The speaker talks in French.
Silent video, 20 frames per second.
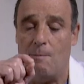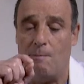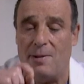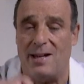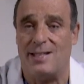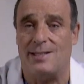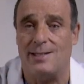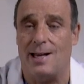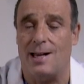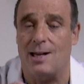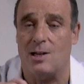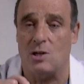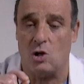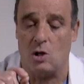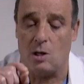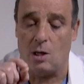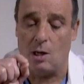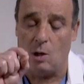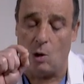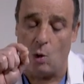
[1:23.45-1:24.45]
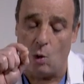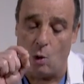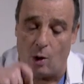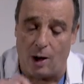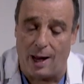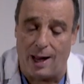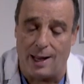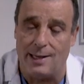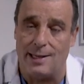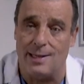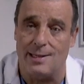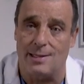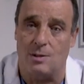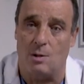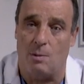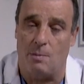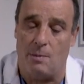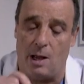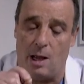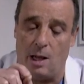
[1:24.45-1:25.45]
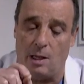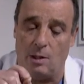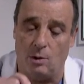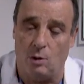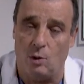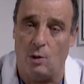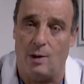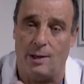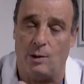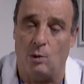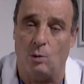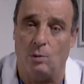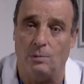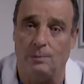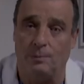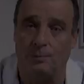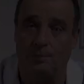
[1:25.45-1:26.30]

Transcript: passage au ras de l'estomac de l'anneau.